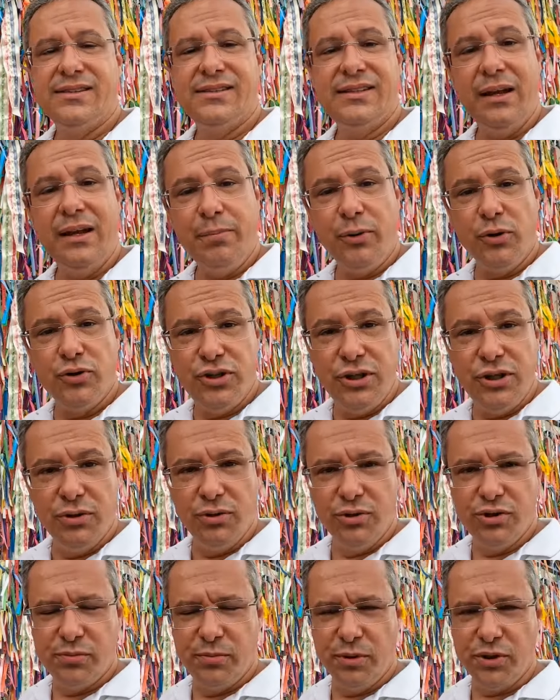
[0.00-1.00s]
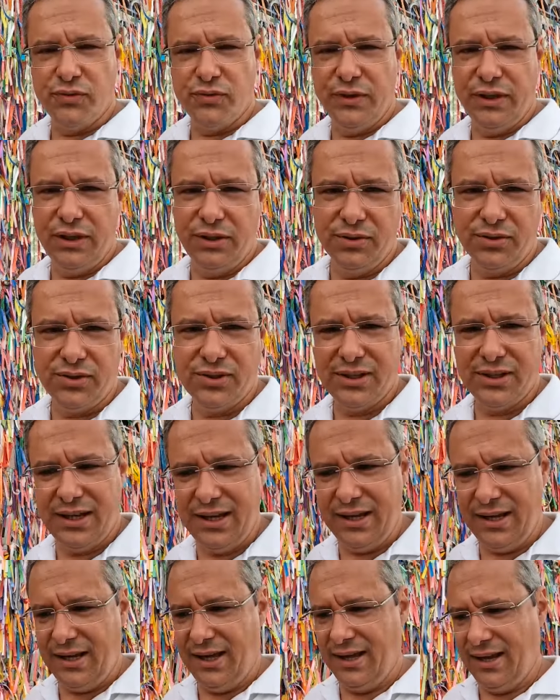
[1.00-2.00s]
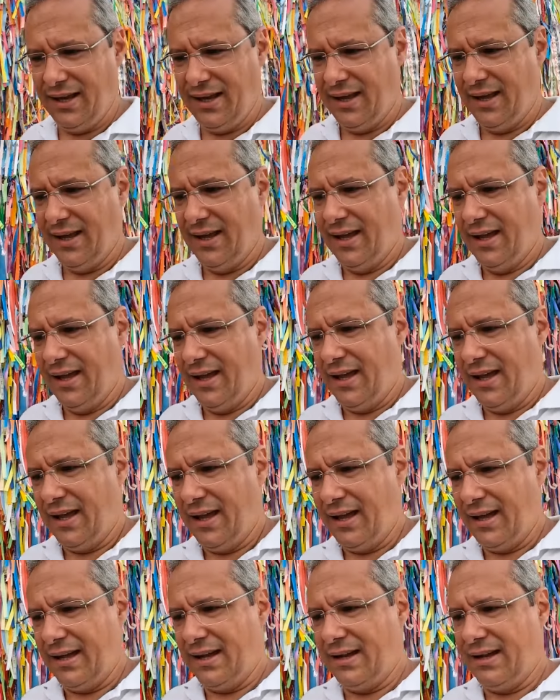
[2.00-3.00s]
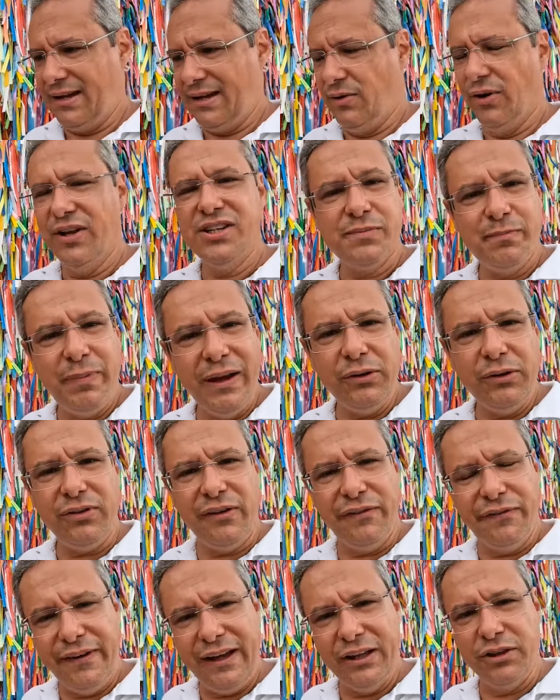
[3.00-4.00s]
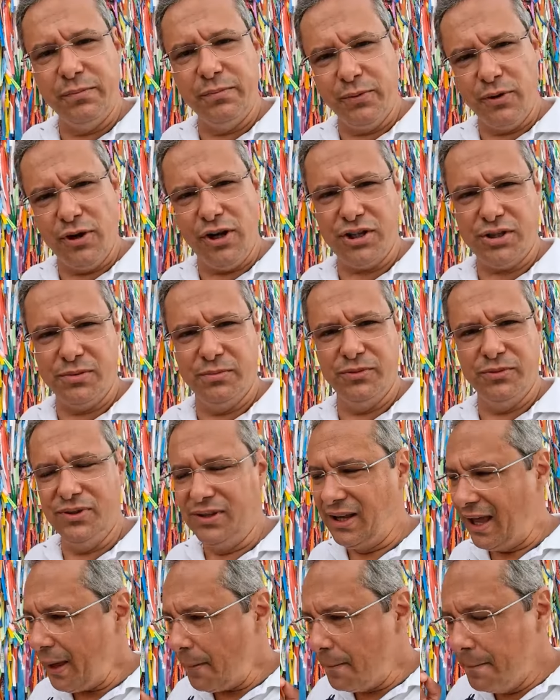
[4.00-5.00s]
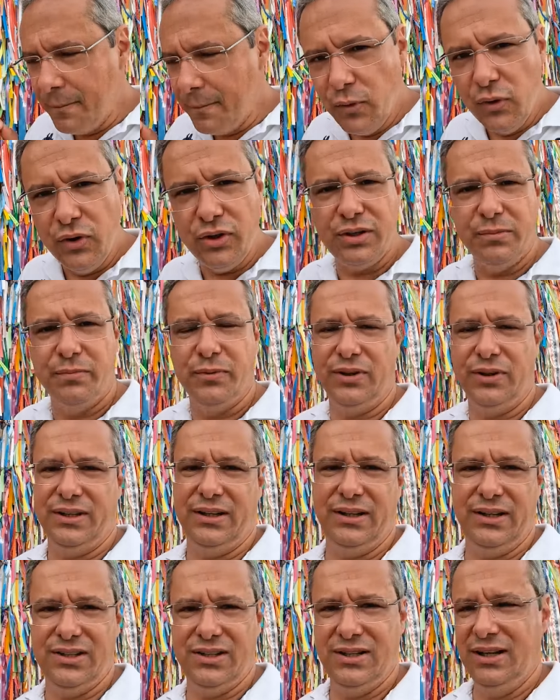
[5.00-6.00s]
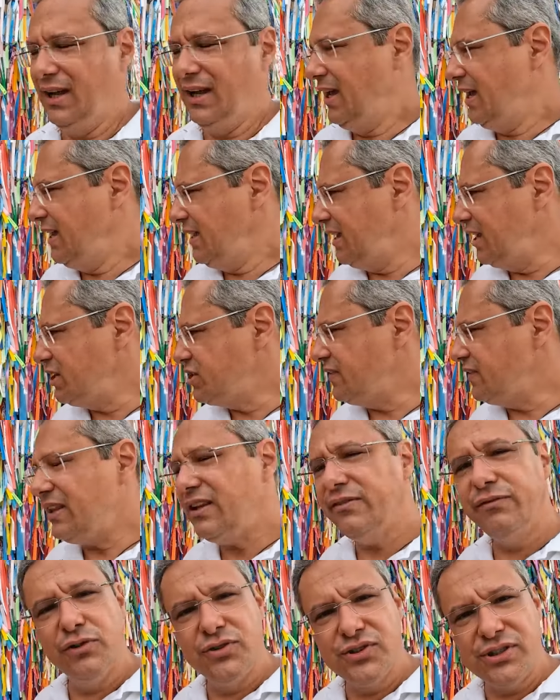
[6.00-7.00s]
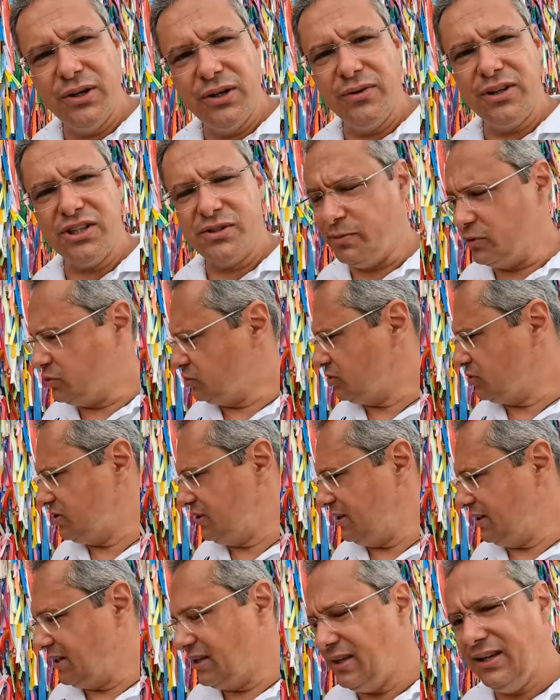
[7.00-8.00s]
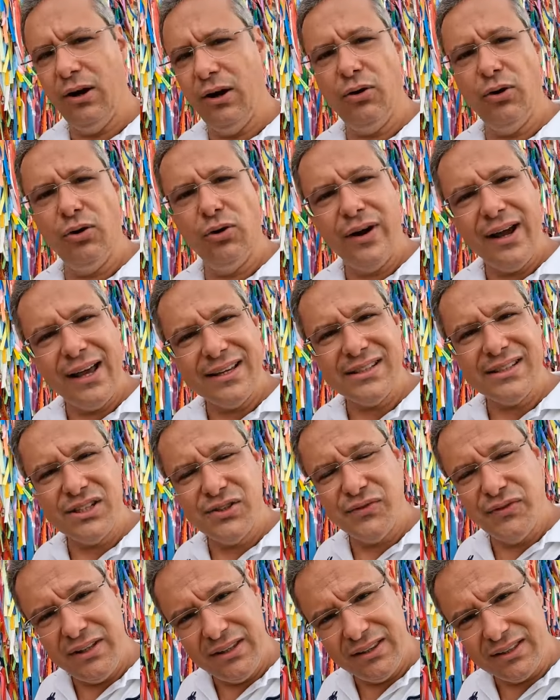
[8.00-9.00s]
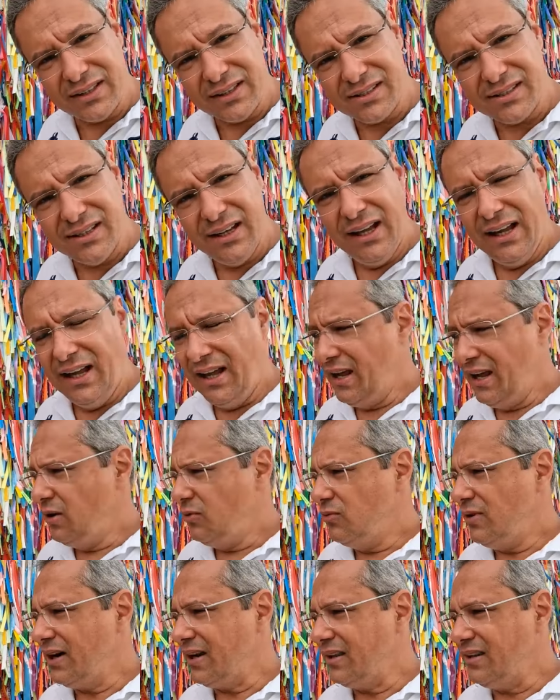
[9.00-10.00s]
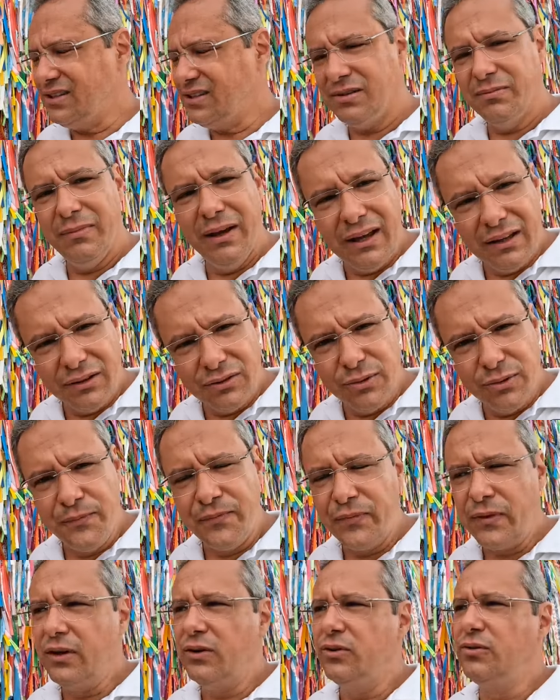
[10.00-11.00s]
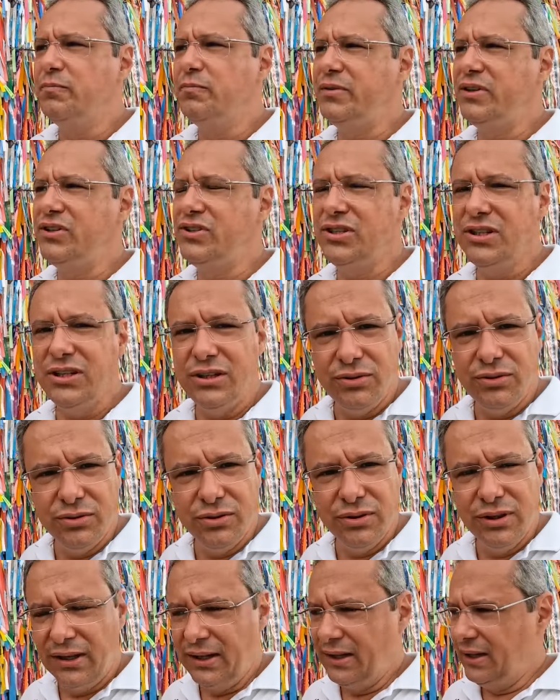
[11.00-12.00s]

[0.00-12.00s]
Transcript: Sempre eu digo nos meus vídeos que a, ah, o respeito à fé do próximo é muito importante. A gente vê a devoção que as pessoas têm aqui ao colocar essas fitas, um agradecimento, um pedido